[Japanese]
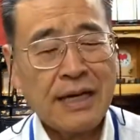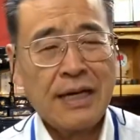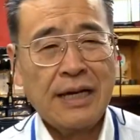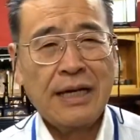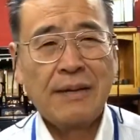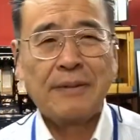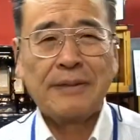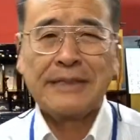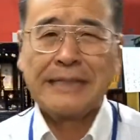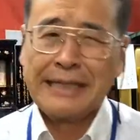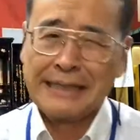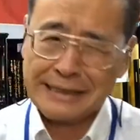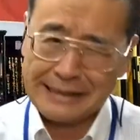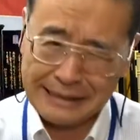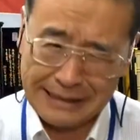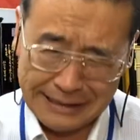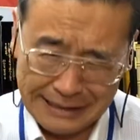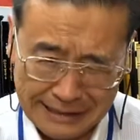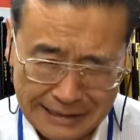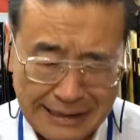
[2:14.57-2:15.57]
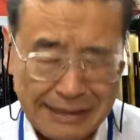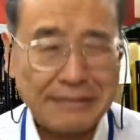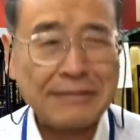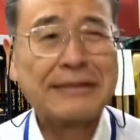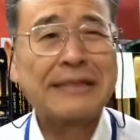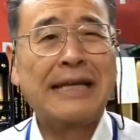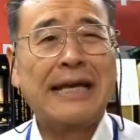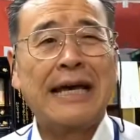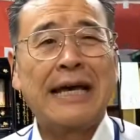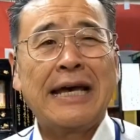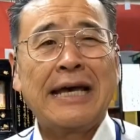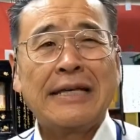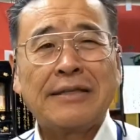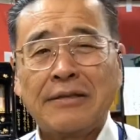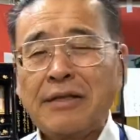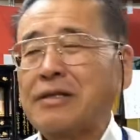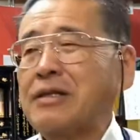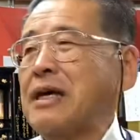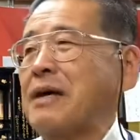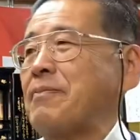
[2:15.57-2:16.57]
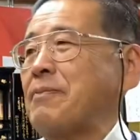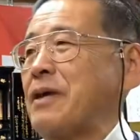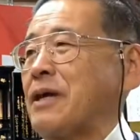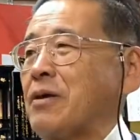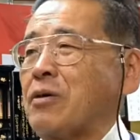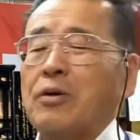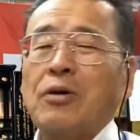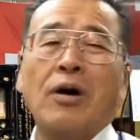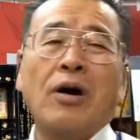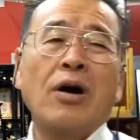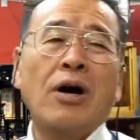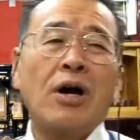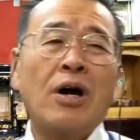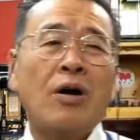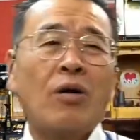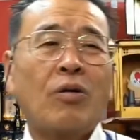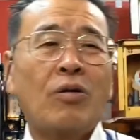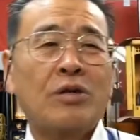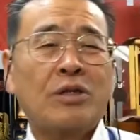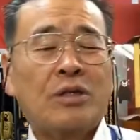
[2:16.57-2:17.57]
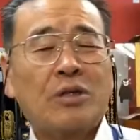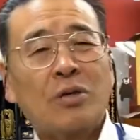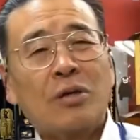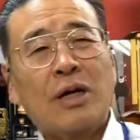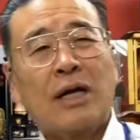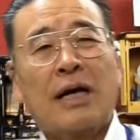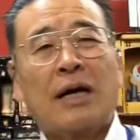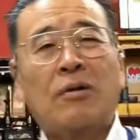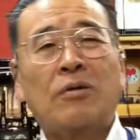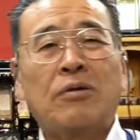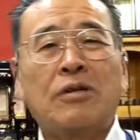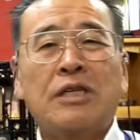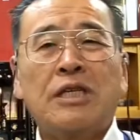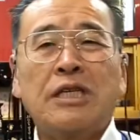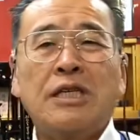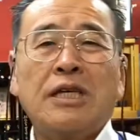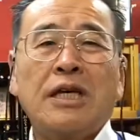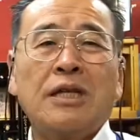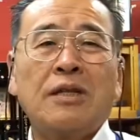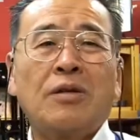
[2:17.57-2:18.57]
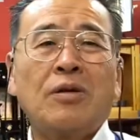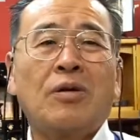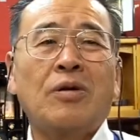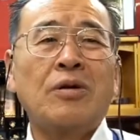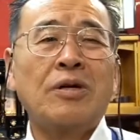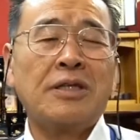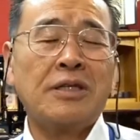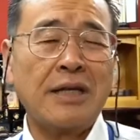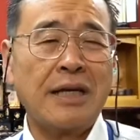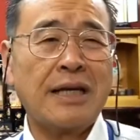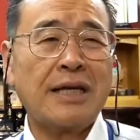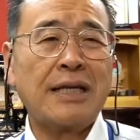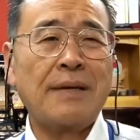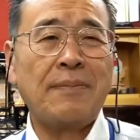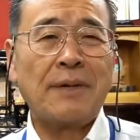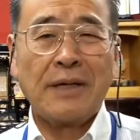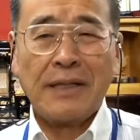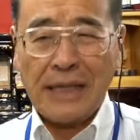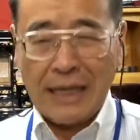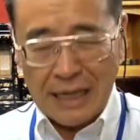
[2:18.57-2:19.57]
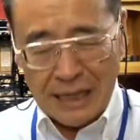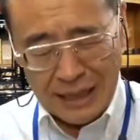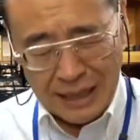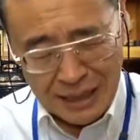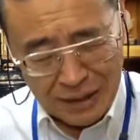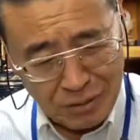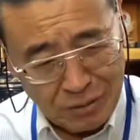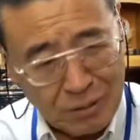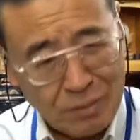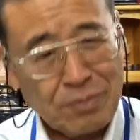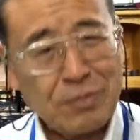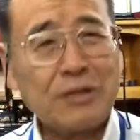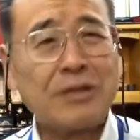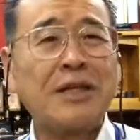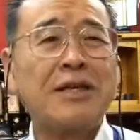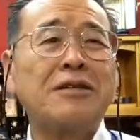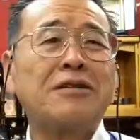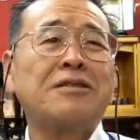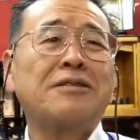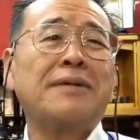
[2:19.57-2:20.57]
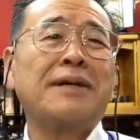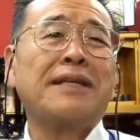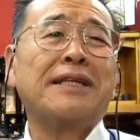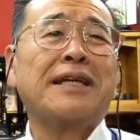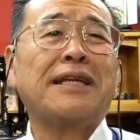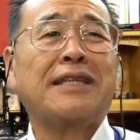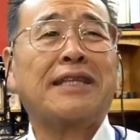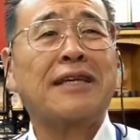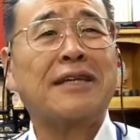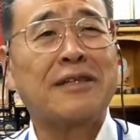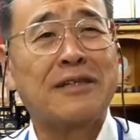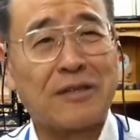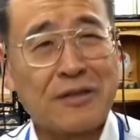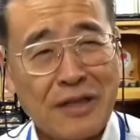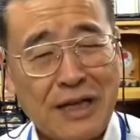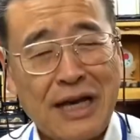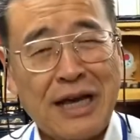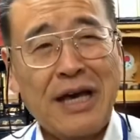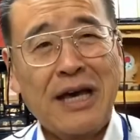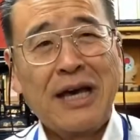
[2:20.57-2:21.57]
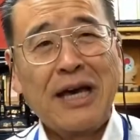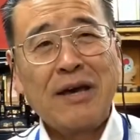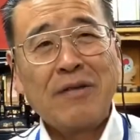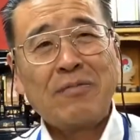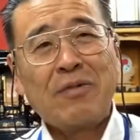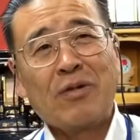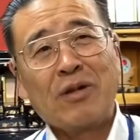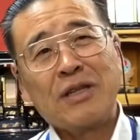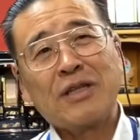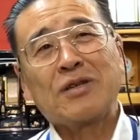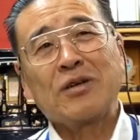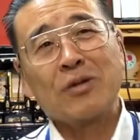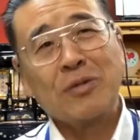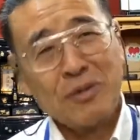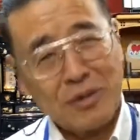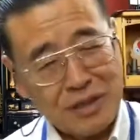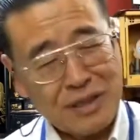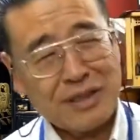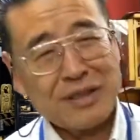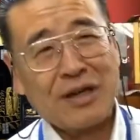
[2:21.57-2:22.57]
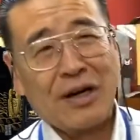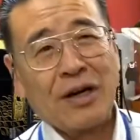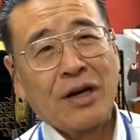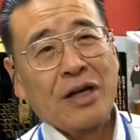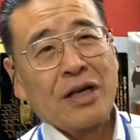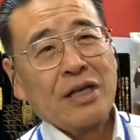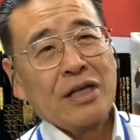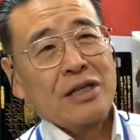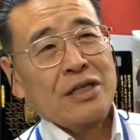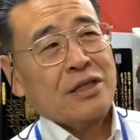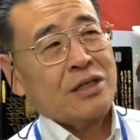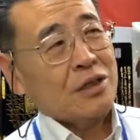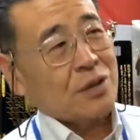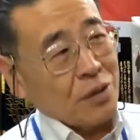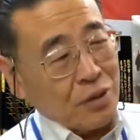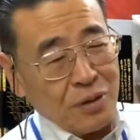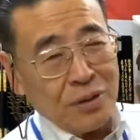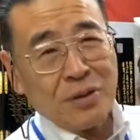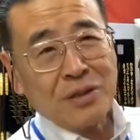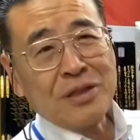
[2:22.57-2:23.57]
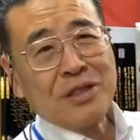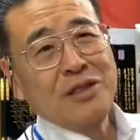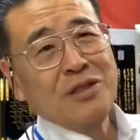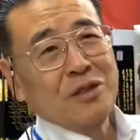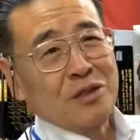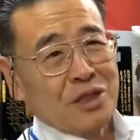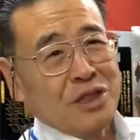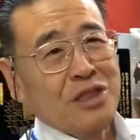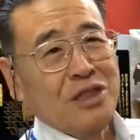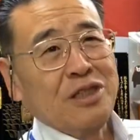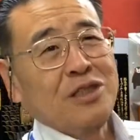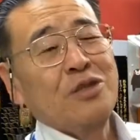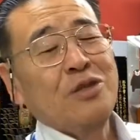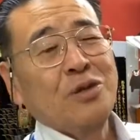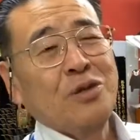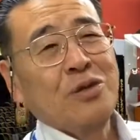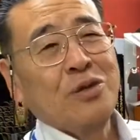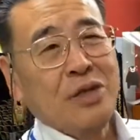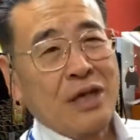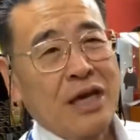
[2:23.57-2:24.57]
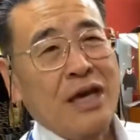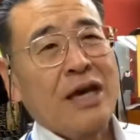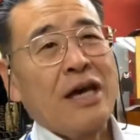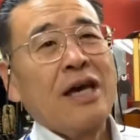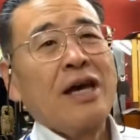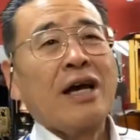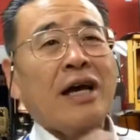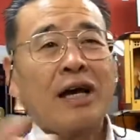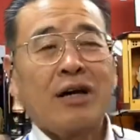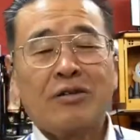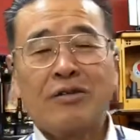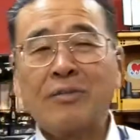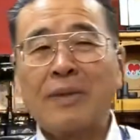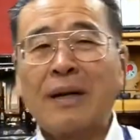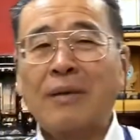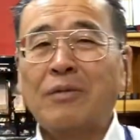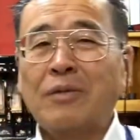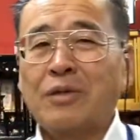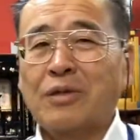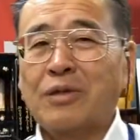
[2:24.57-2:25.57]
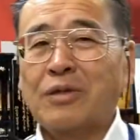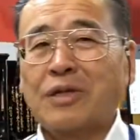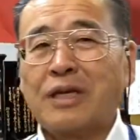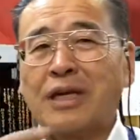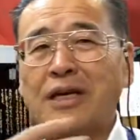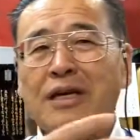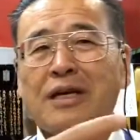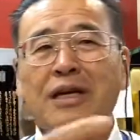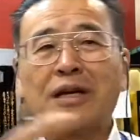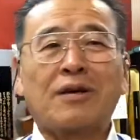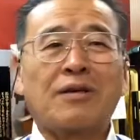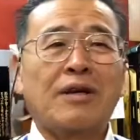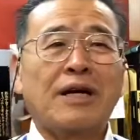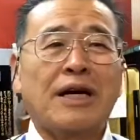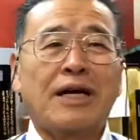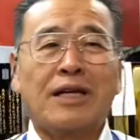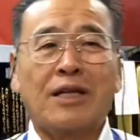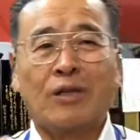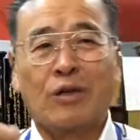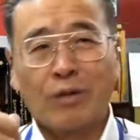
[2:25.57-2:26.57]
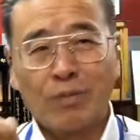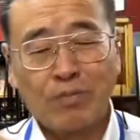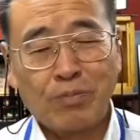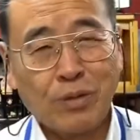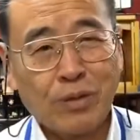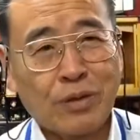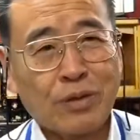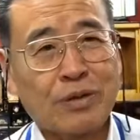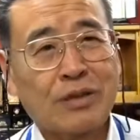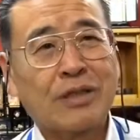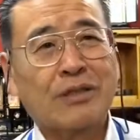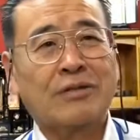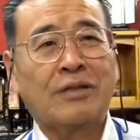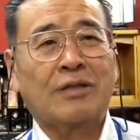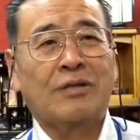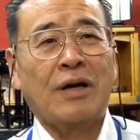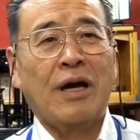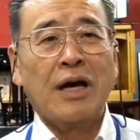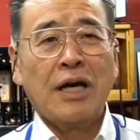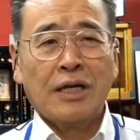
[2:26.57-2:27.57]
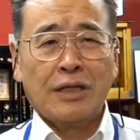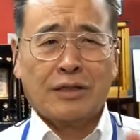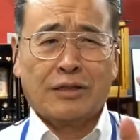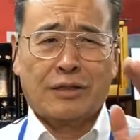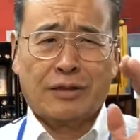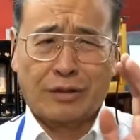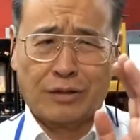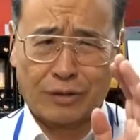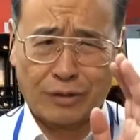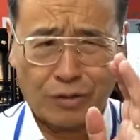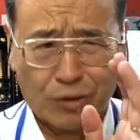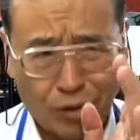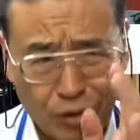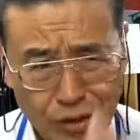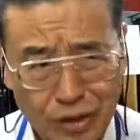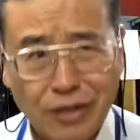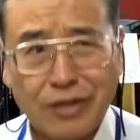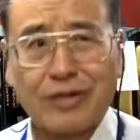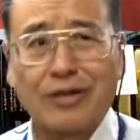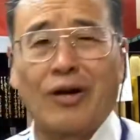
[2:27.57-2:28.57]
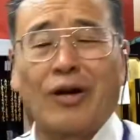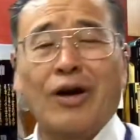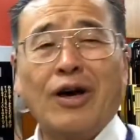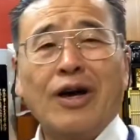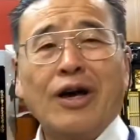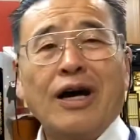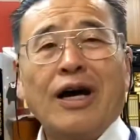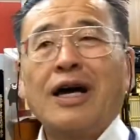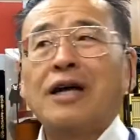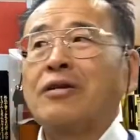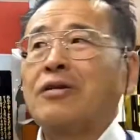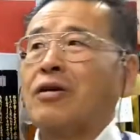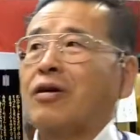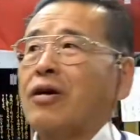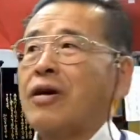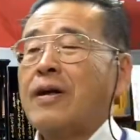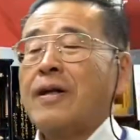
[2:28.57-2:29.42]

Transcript: やっぱさすが違うですねそれとやっぱりこのお人柄この人間の大きさがやっぱだからトップセールスマンだったんでしょうねもう私思うんですよ人吉の市場で熊本県下の中でトップを取っていくんですよ。すっごいですよ。あの、